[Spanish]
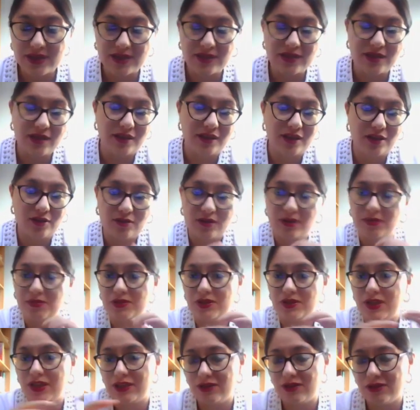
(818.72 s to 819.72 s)
deshacer, tengo que
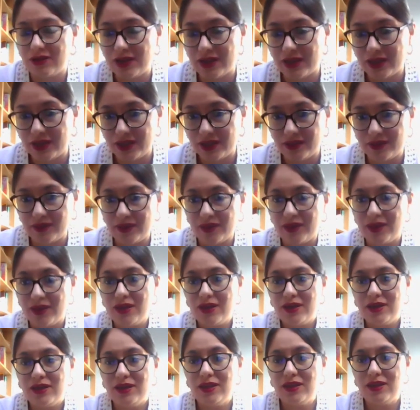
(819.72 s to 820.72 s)
votar a toda la gente
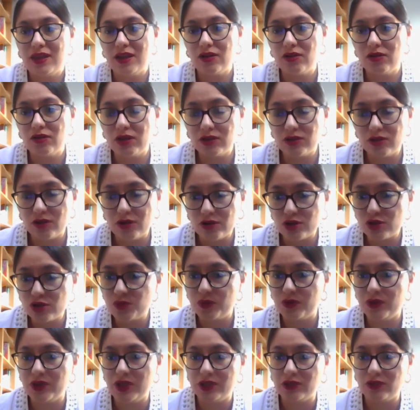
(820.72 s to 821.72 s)
y tengo que todos los
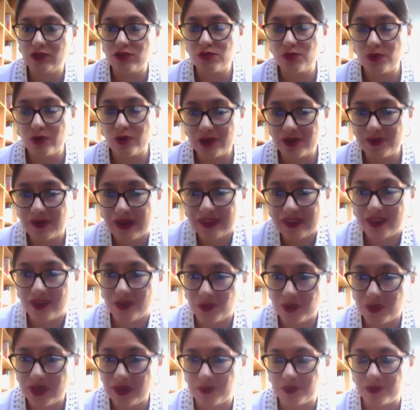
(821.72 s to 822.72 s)
proyectos borrar va de
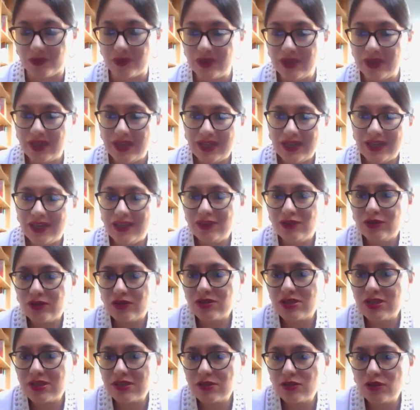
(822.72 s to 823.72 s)
nuevo.
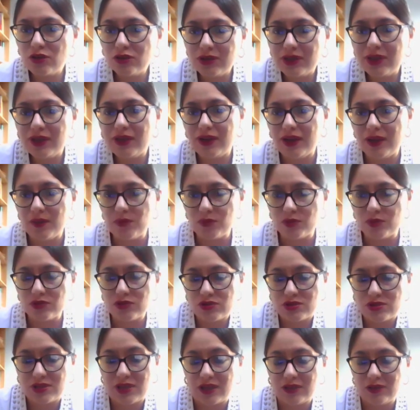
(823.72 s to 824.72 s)
Entonces no
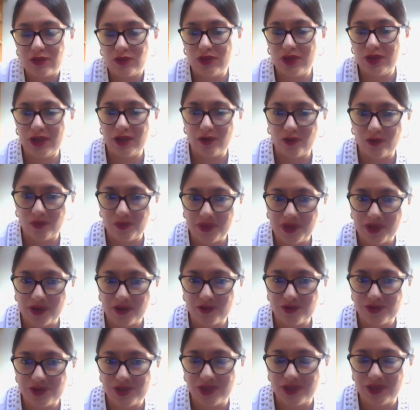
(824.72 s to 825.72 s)
tenemos, tanto en el
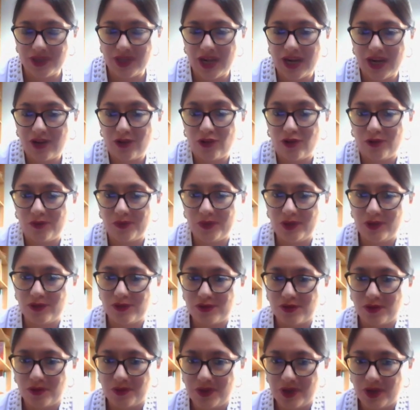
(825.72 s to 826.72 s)
gobierno central como en
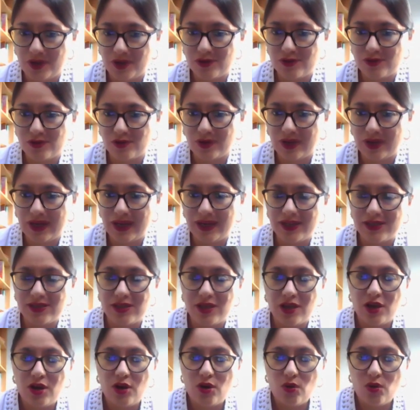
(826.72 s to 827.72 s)
los gobiernos
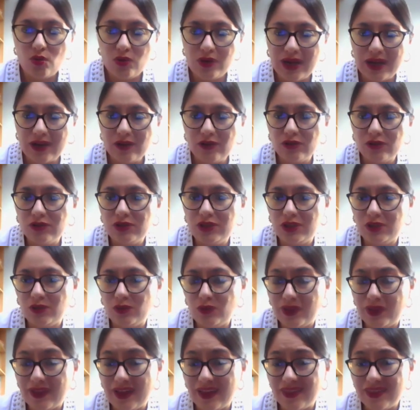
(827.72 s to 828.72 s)
locales, una
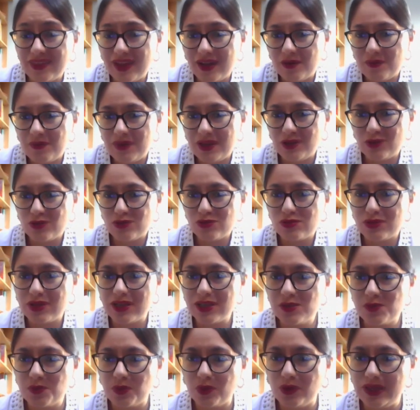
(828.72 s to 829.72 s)
continuidad de al menos
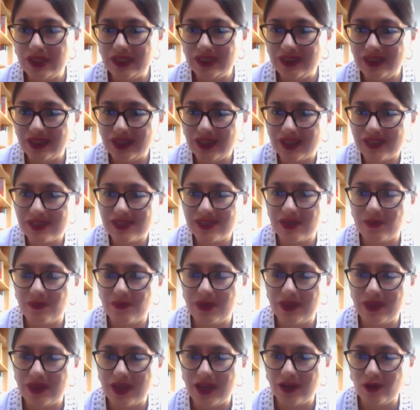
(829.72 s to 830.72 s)
unas políticas de
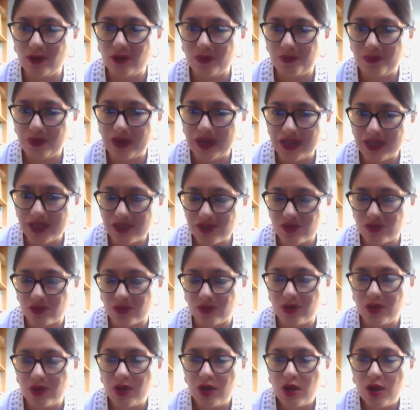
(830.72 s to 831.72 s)
mediano
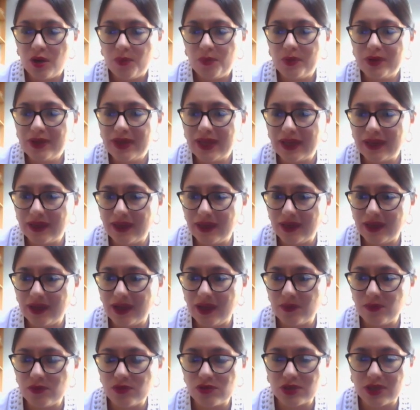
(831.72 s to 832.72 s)
plazo. Porque aquí
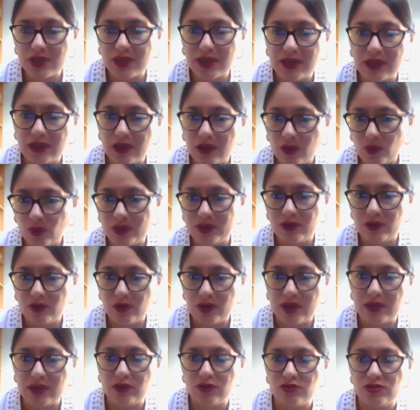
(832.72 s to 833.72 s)
creemos que cada cuatro
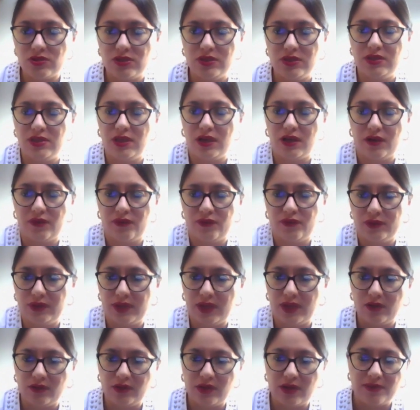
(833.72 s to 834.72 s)
años se
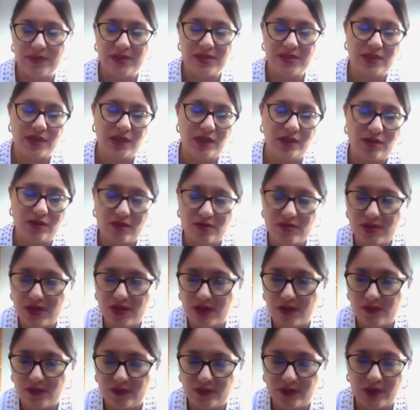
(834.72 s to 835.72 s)
refunda otra vez Quito, se
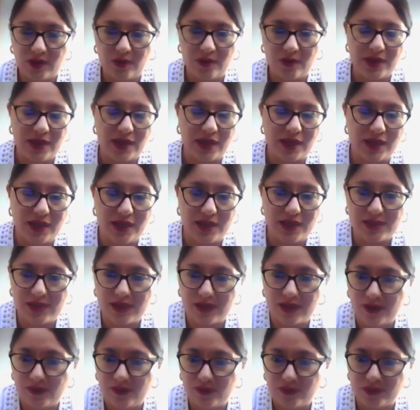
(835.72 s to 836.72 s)
refunda Guayaquil,
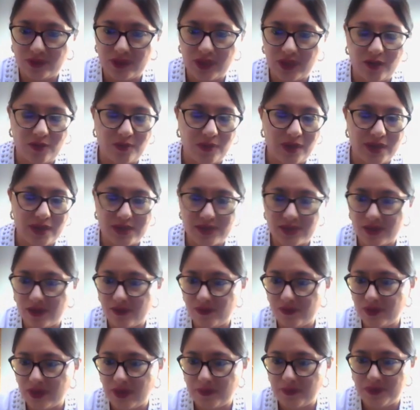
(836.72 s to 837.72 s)
se refunda el Guay, se
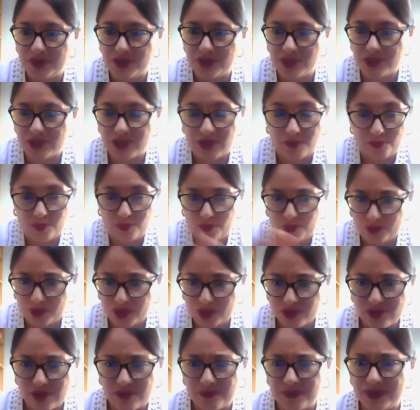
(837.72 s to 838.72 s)
refunda Pichincha, por
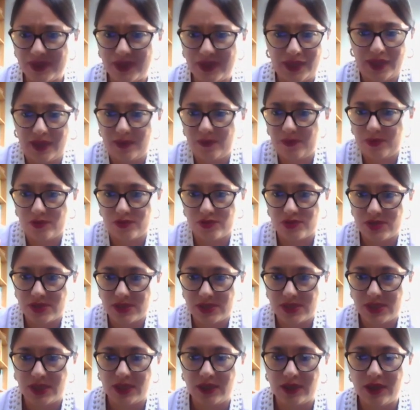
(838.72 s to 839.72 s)
poner solamente ejemplos
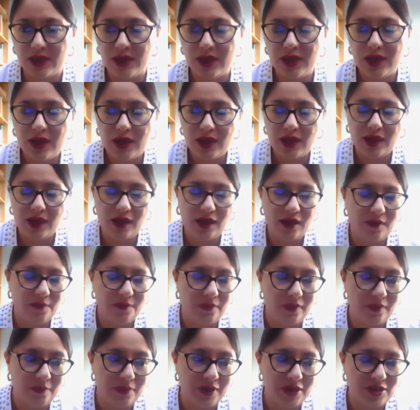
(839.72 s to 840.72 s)
sin eh,
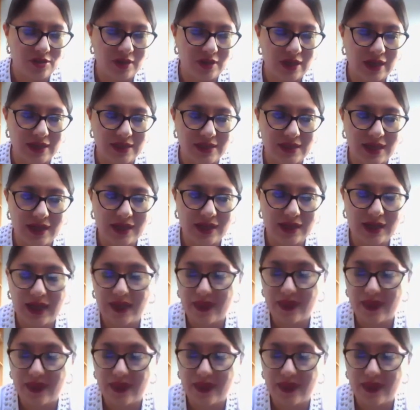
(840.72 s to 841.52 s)
personalizar ni